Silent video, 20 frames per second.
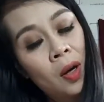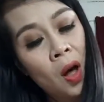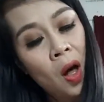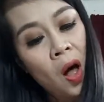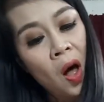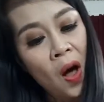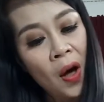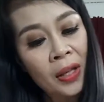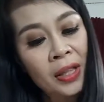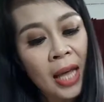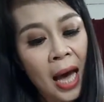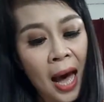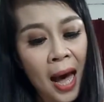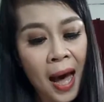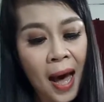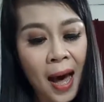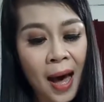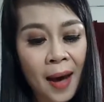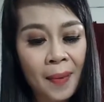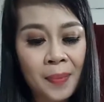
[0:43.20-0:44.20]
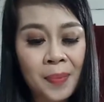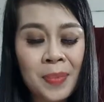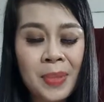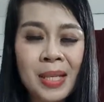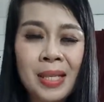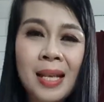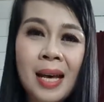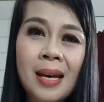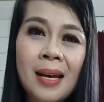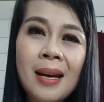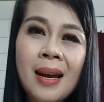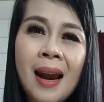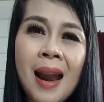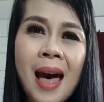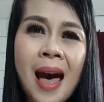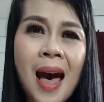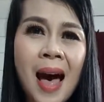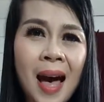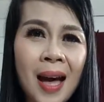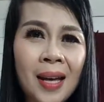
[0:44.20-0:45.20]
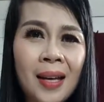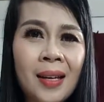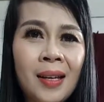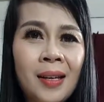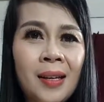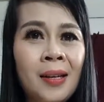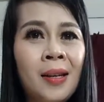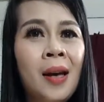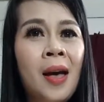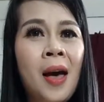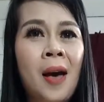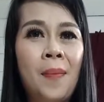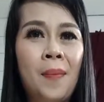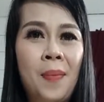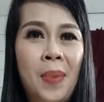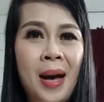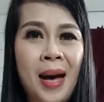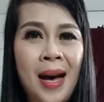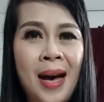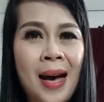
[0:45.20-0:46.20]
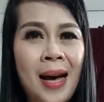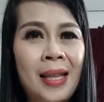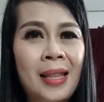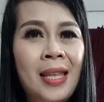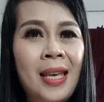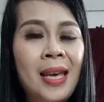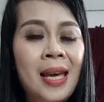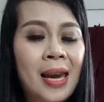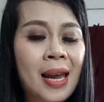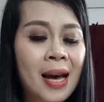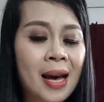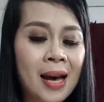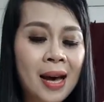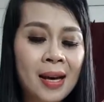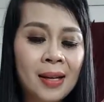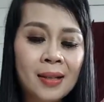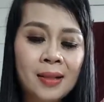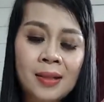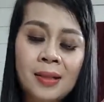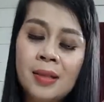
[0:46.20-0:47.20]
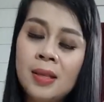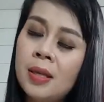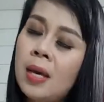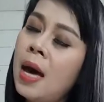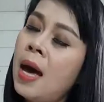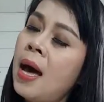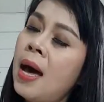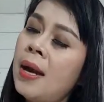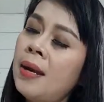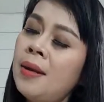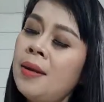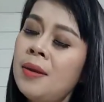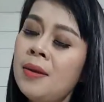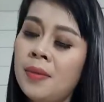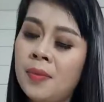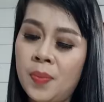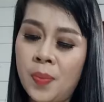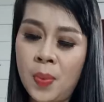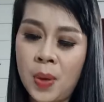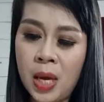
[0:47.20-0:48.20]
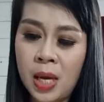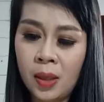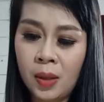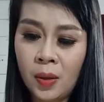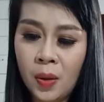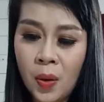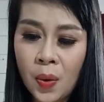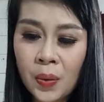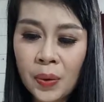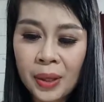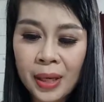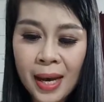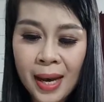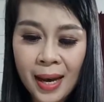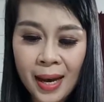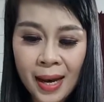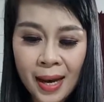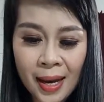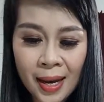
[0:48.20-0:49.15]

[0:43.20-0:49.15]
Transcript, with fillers: ขอถามสักครั้ง มาทีหลังฉันผิดตรงไหน